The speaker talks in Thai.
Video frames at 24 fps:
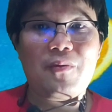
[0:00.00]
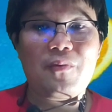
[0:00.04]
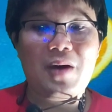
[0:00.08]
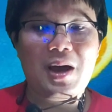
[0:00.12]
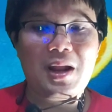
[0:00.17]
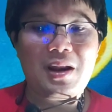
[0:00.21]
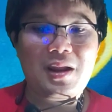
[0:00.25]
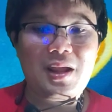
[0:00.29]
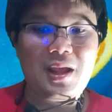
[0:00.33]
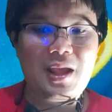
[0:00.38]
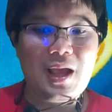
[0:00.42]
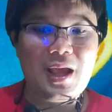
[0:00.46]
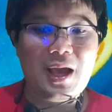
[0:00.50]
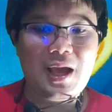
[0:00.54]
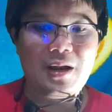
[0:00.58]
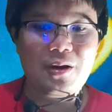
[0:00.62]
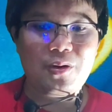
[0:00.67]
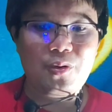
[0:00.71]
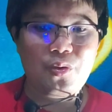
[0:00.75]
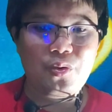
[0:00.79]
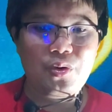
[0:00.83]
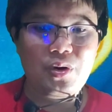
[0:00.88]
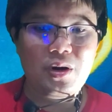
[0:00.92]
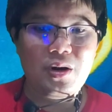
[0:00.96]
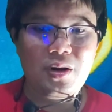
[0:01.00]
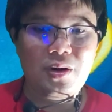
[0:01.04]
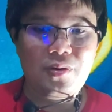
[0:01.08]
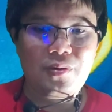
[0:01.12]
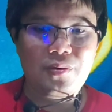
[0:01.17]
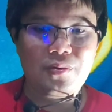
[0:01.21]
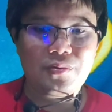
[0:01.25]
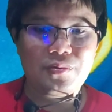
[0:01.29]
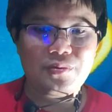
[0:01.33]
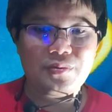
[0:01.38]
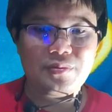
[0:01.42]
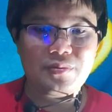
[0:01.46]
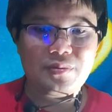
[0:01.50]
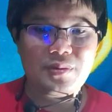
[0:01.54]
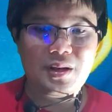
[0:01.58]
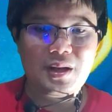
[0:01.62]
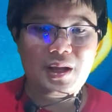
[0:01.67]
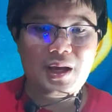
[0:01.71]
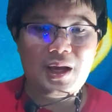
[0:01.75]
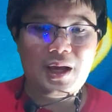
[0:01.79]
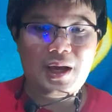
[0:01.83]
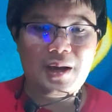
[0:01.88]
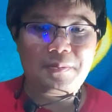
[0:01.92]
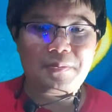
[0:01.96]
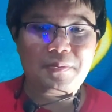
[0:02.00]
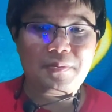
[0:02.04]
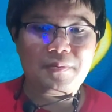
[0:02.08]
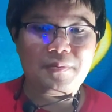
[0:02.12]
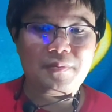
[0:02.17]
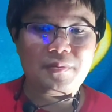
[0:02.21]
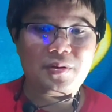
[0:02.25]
รางวัลในการขุดลงนะครับ